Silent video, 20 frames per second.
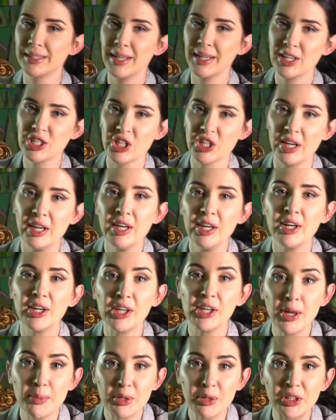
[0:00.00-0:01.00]
также?
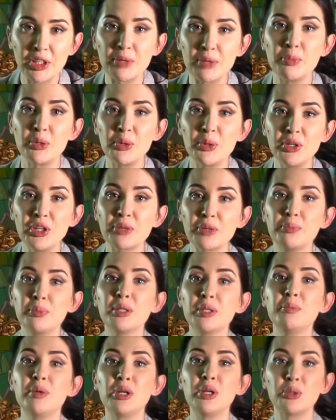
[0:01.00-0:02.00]
Грамотный брокер
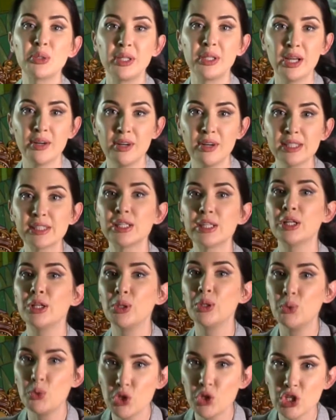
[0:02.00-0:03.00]
подберет для вас
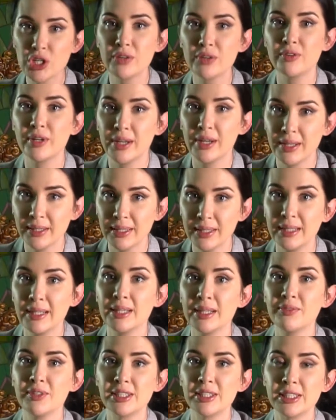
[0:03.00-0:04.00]
лучшие варианты для
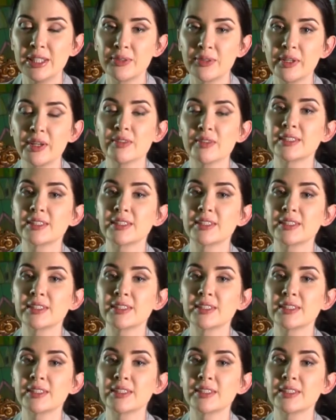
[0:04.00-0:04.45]
инвестирования в